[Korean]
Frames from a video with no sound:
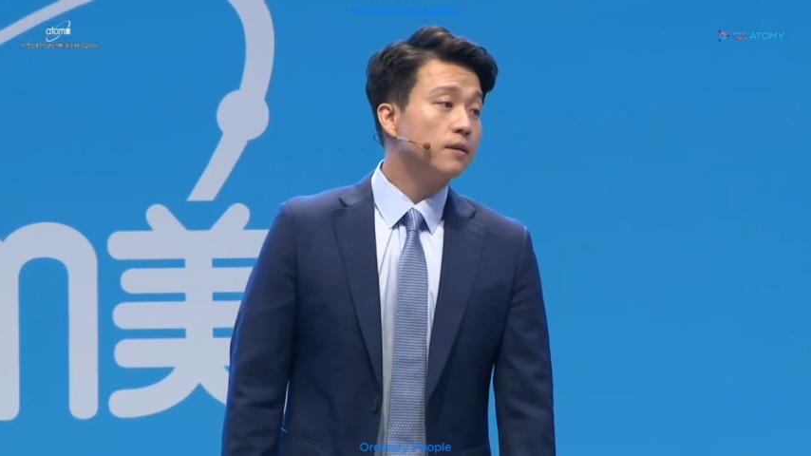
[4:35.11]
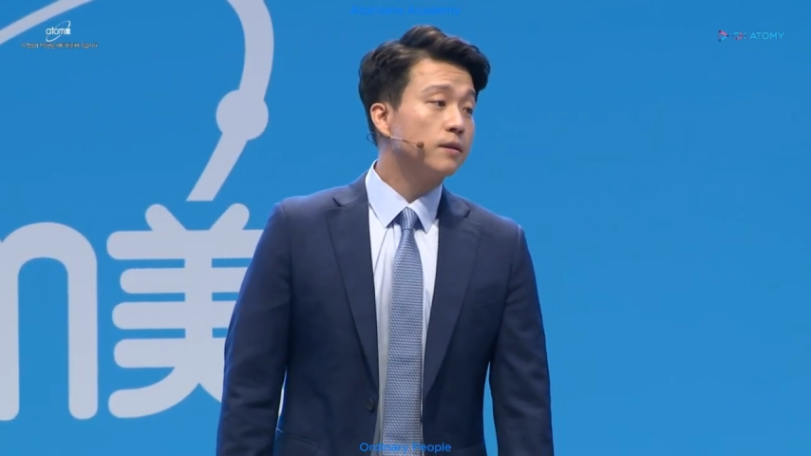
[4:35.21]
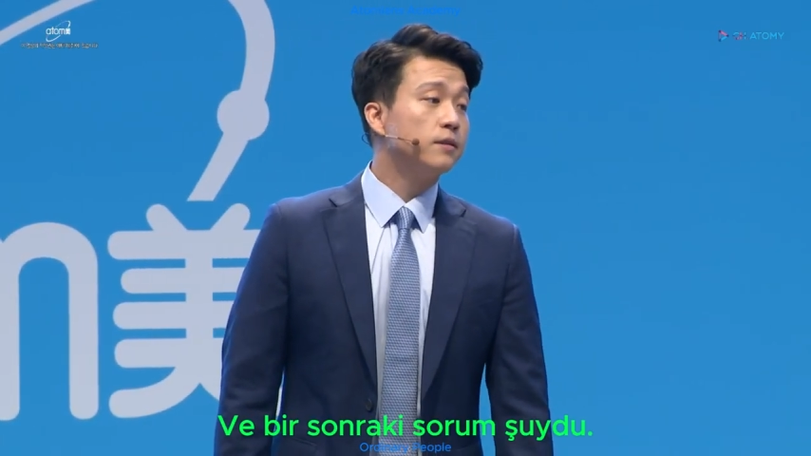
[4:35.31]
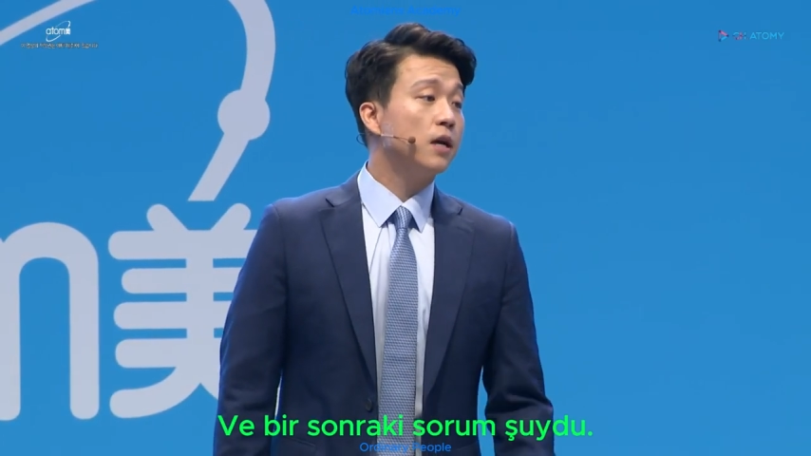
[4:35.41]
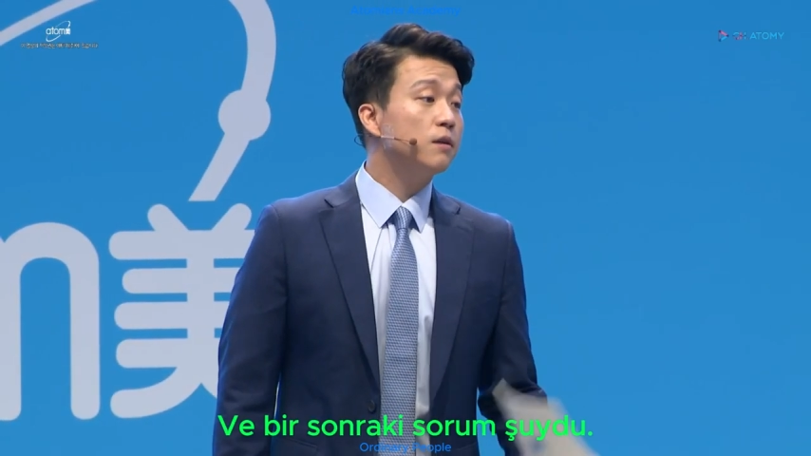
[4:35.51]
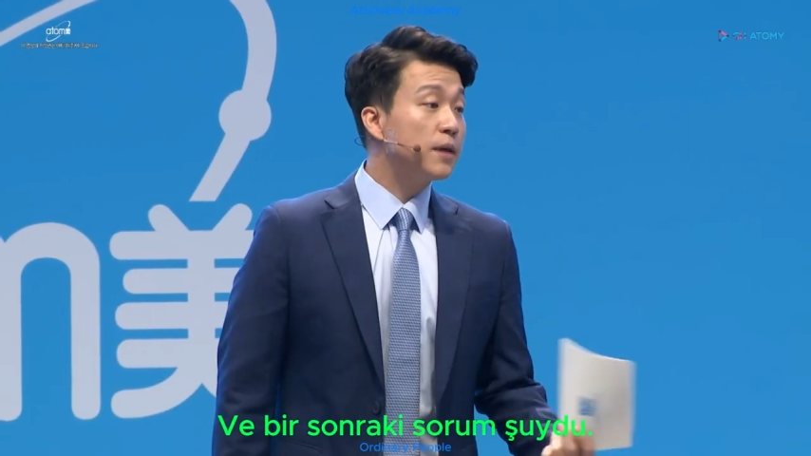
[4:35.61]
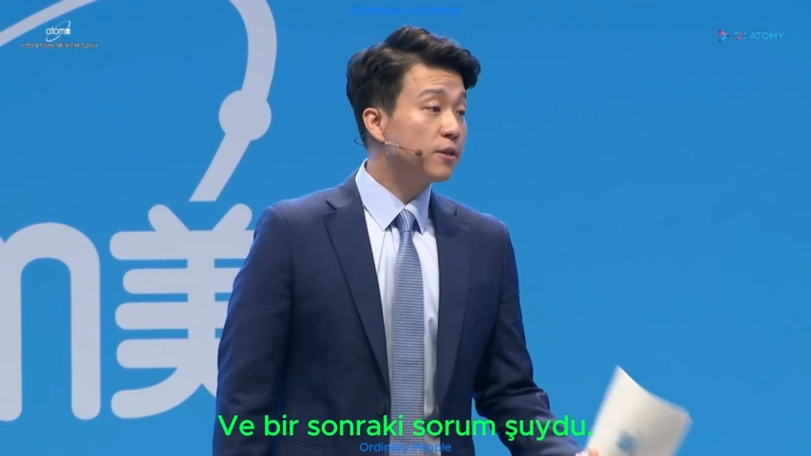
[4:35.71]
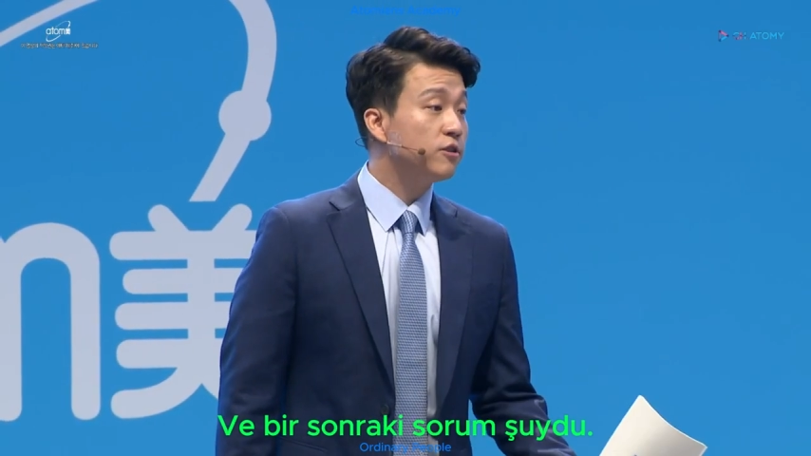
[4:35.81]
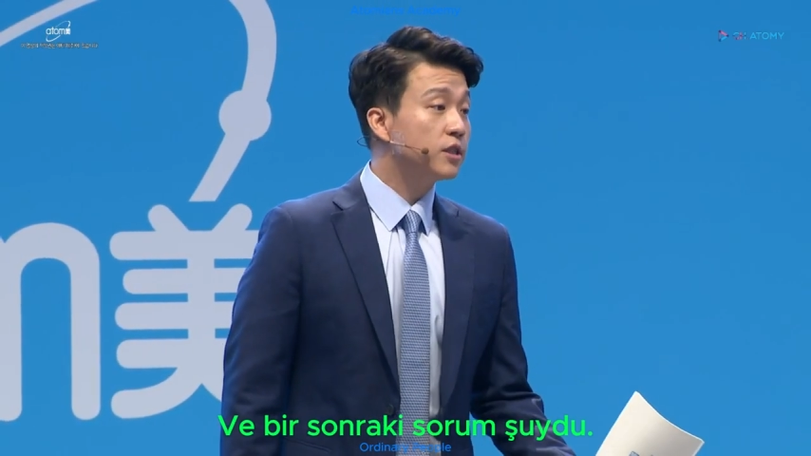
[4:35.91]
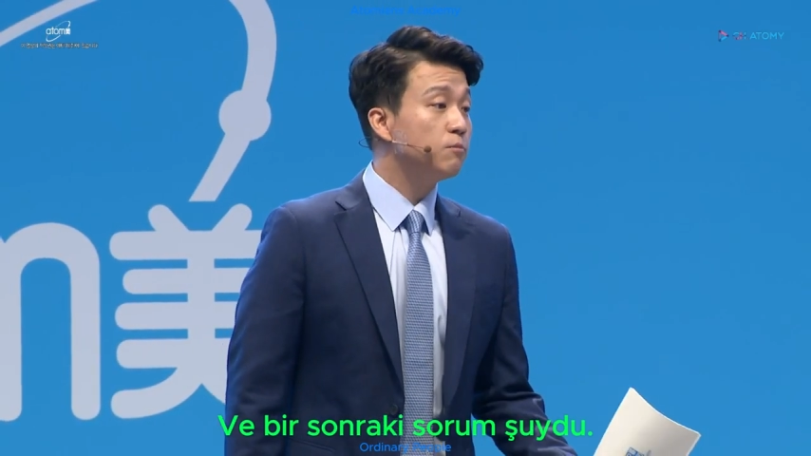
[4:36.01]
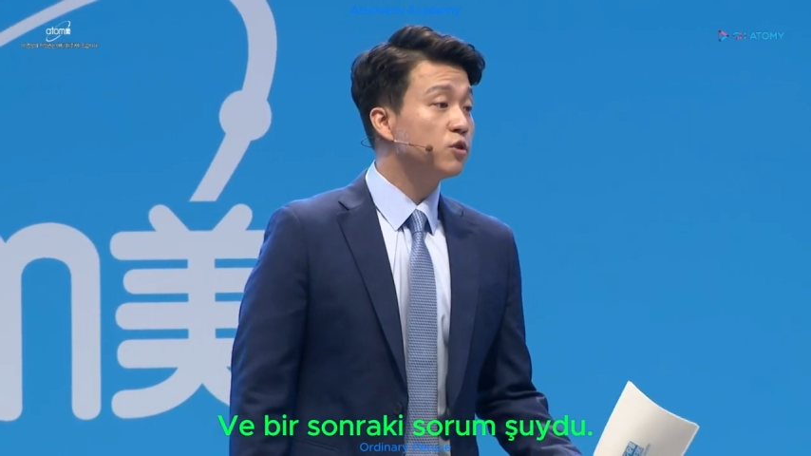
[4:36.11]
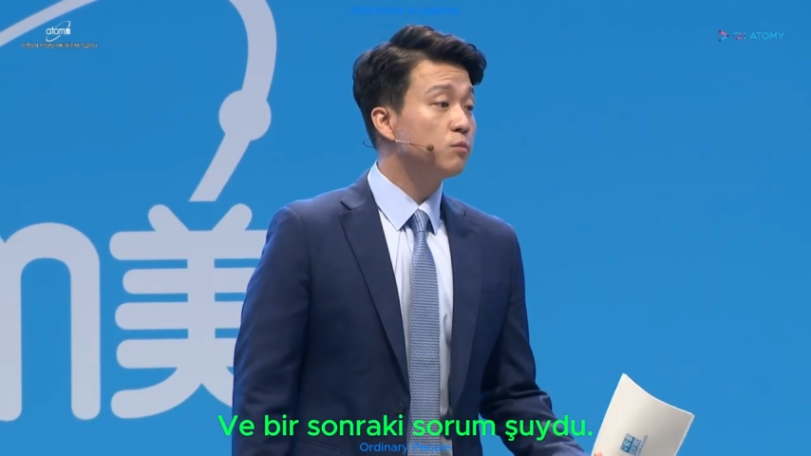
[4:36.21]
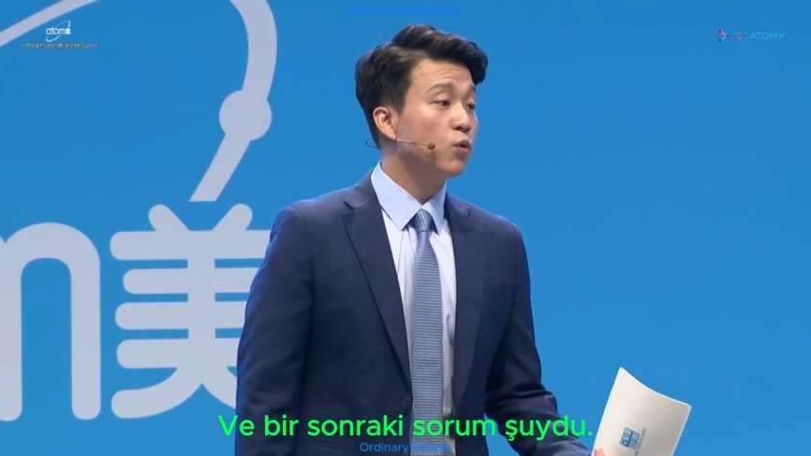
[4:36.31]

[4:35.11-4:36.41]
그 다음 했던 질문은